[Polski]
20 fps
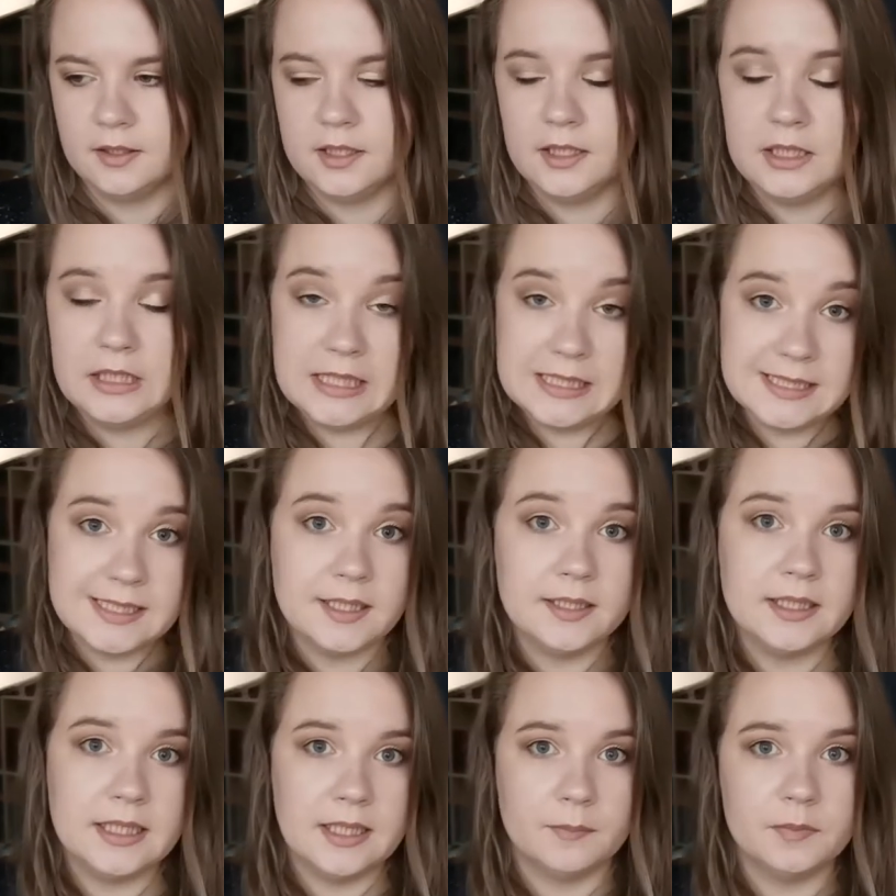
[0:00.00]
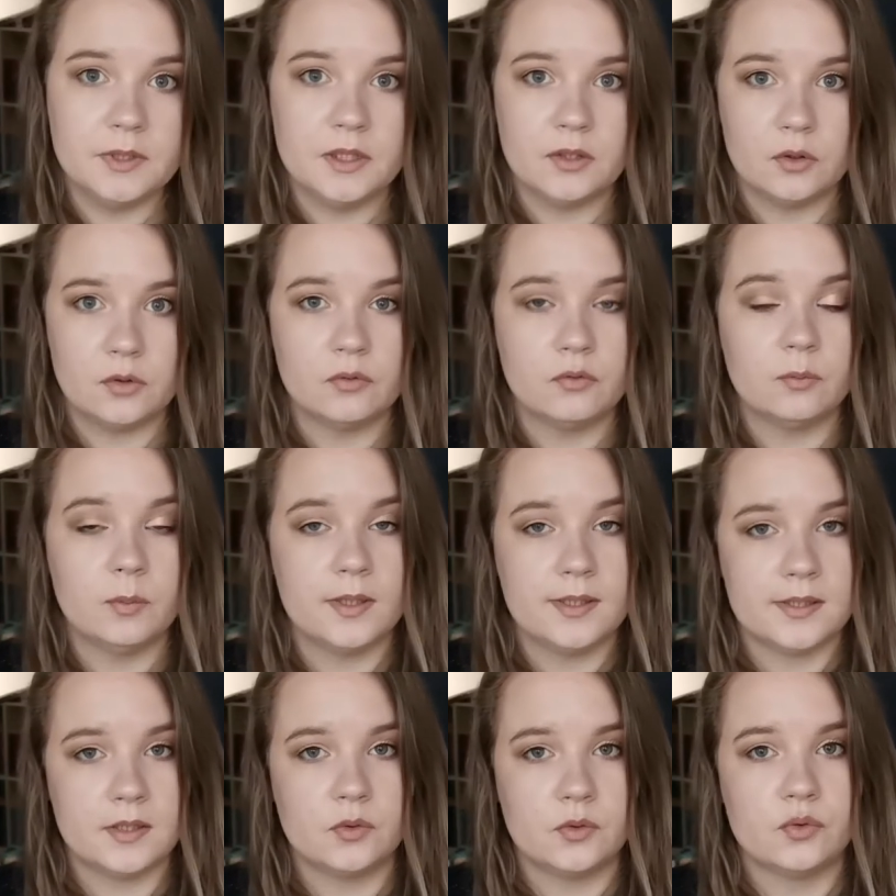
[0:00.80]
i niestety na mnie to w
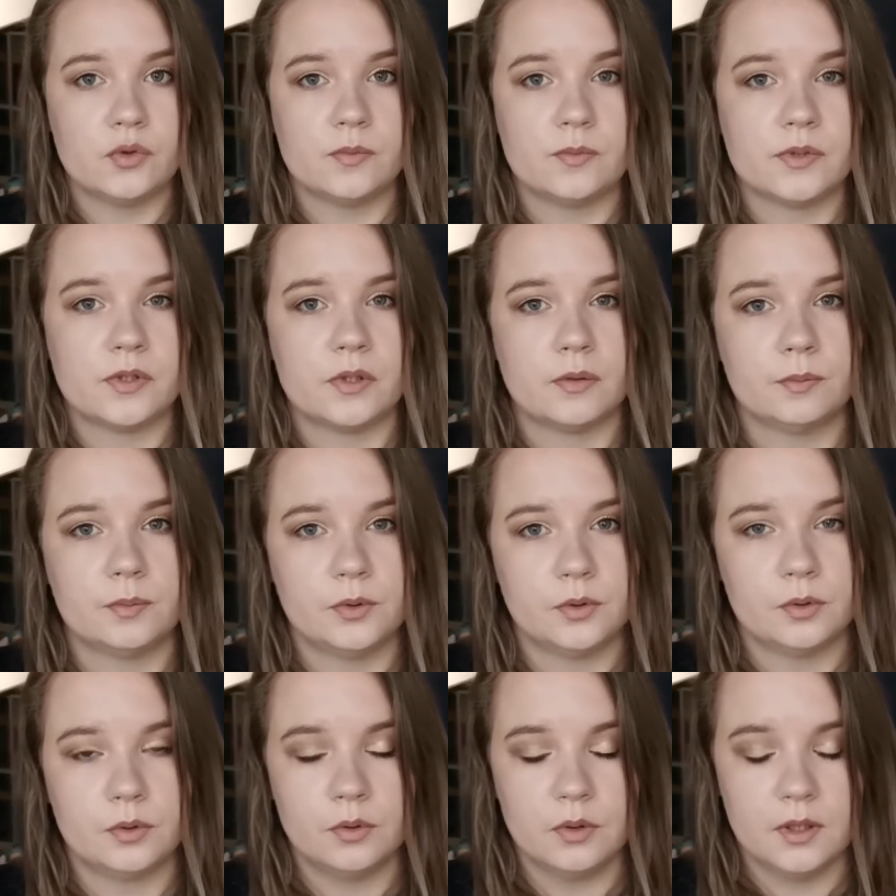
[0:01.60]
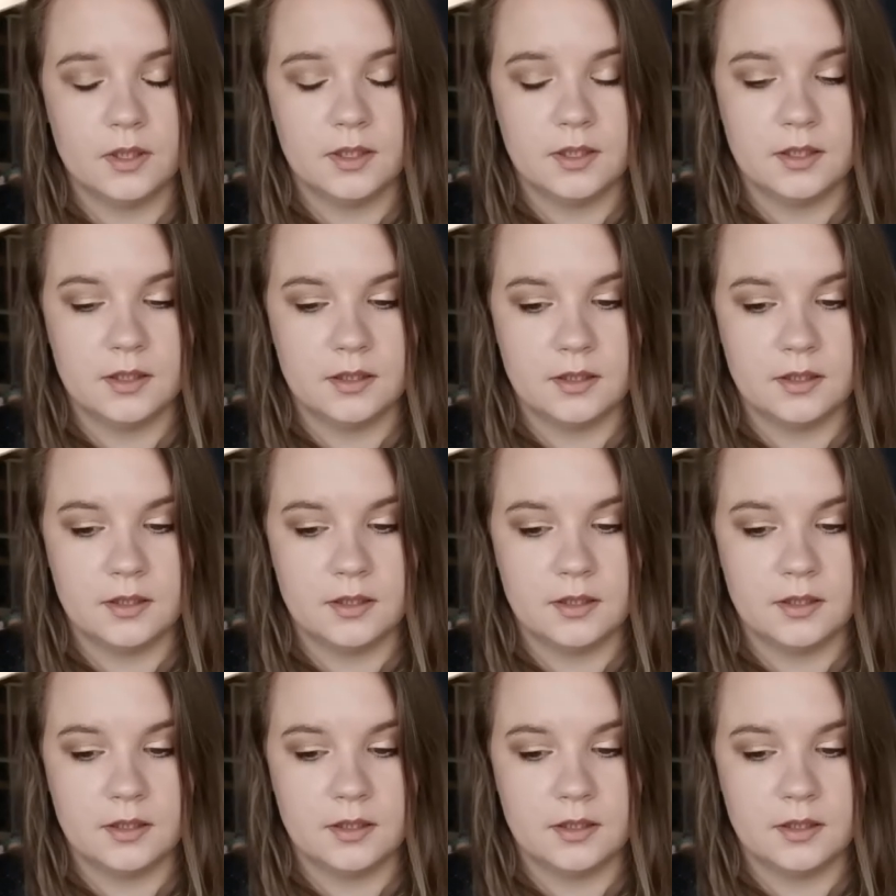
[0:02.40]
bardzo dużym stopniu